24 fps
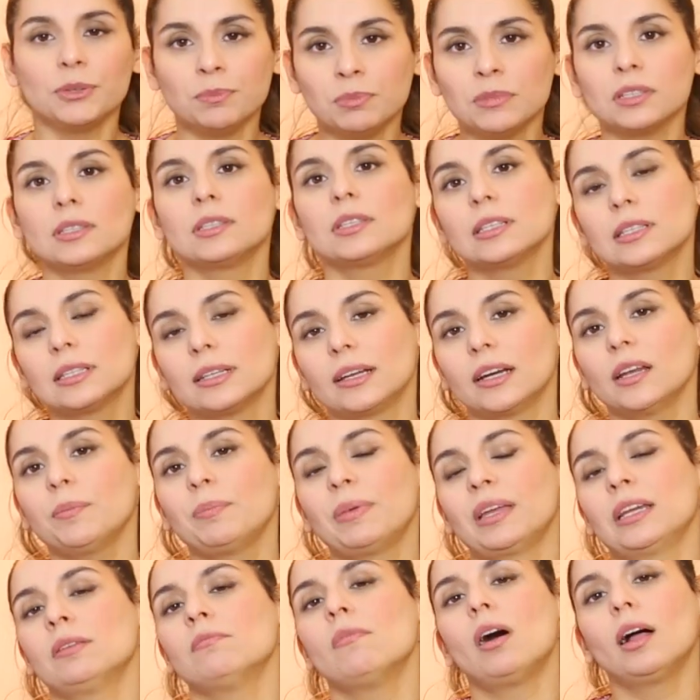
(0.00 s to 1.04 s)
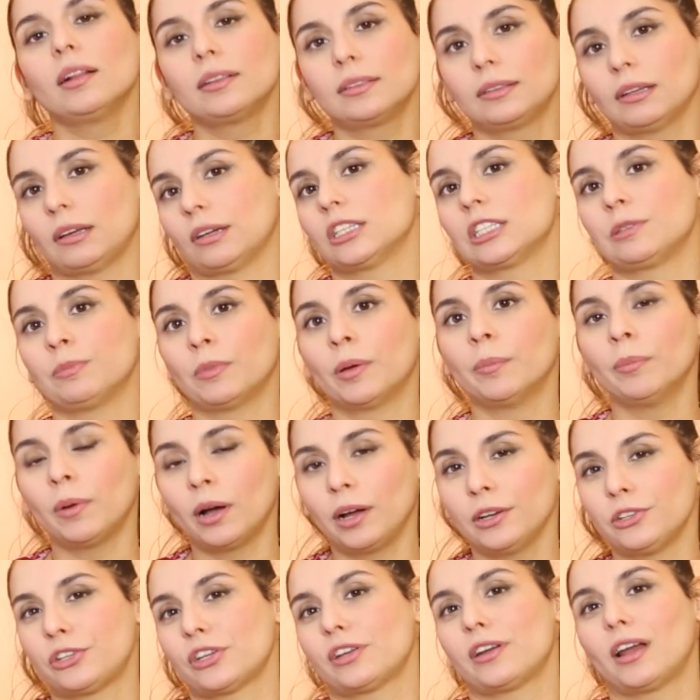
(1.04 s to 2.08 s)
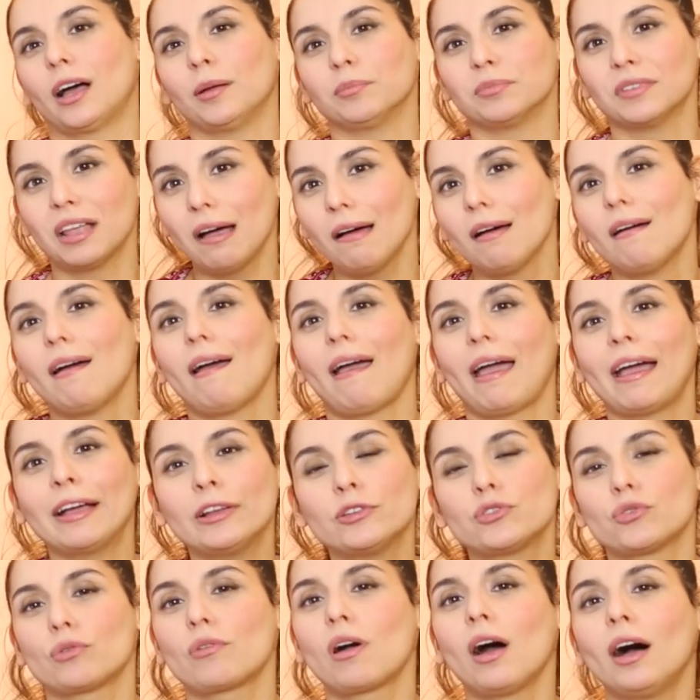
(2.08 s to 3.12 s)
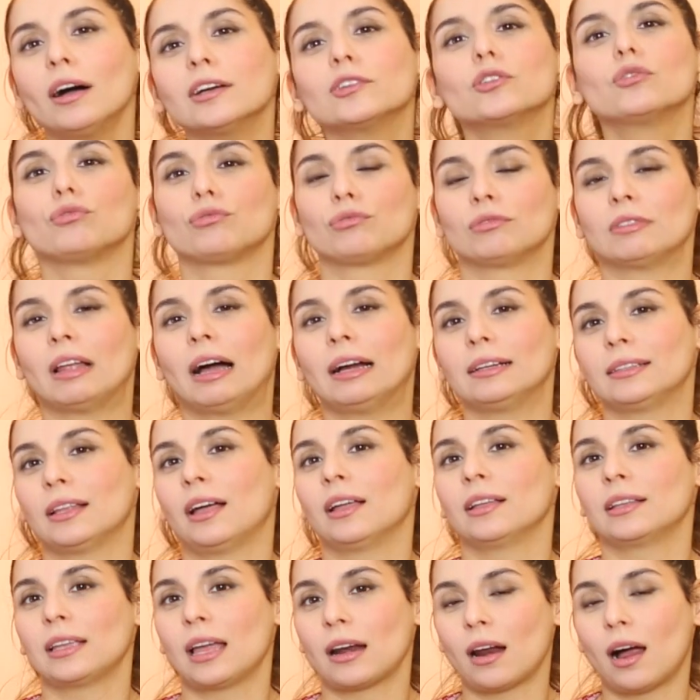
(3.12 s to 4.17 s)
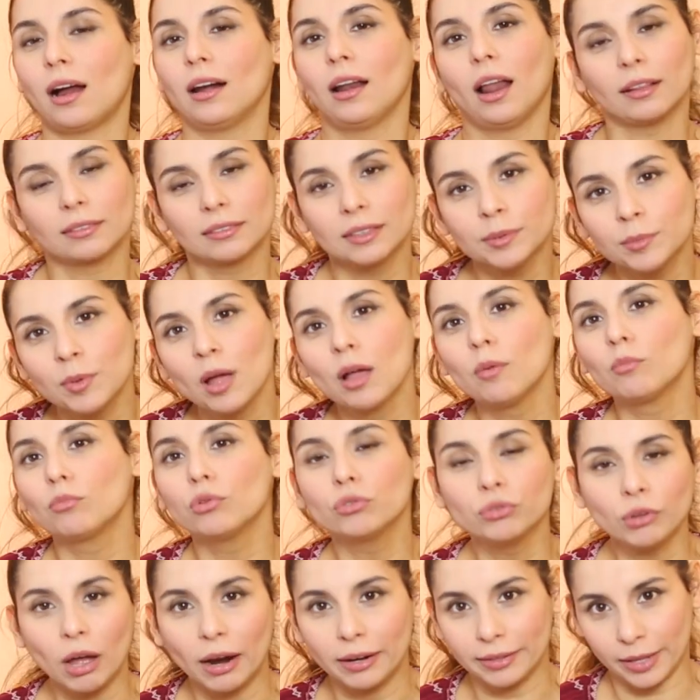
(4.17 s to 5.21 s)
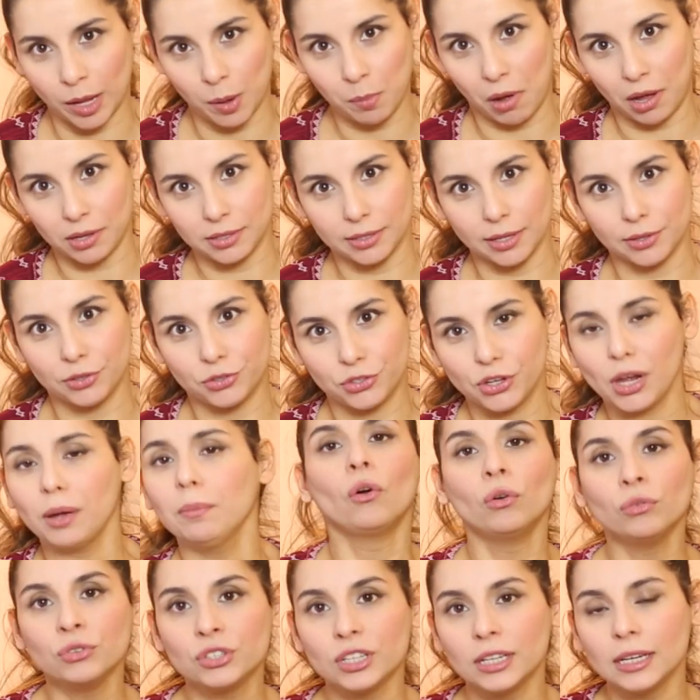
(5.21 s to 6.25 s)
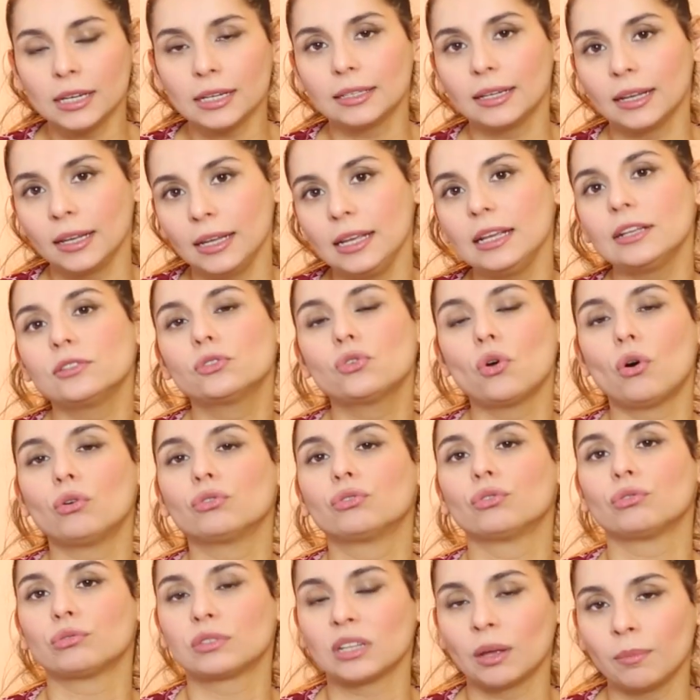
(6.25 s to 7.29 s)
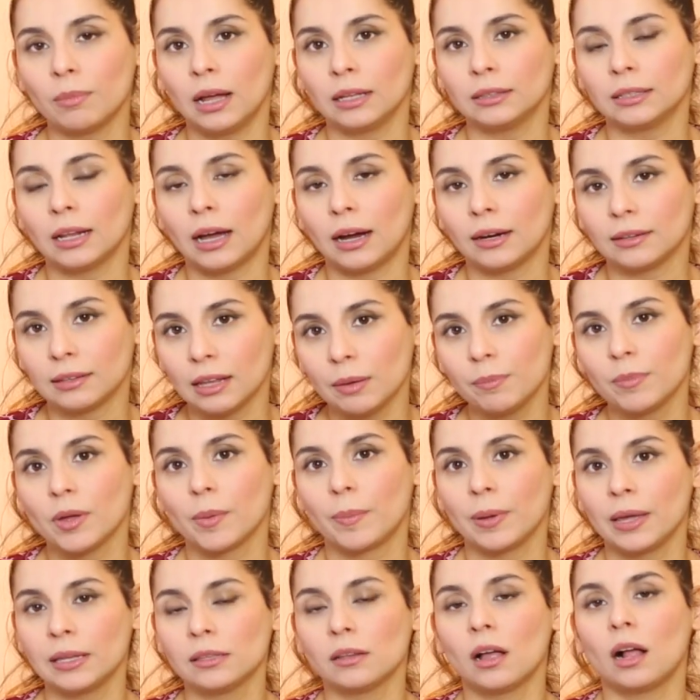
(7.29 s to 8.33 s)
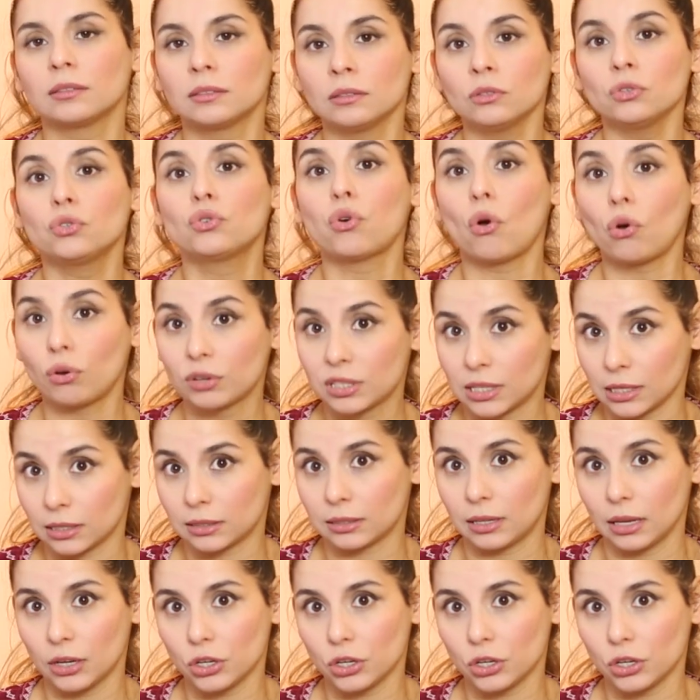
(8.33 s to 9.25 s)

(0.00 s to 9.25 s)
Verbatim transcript: Şimdi sizlere benim alt değiştirme maceramda en en çok hangi ürünlerden yararlandım? Bunlardan bahsedeceğim. Öncelikle ilk doğduğu zamanlarda bebeğin altını çok sık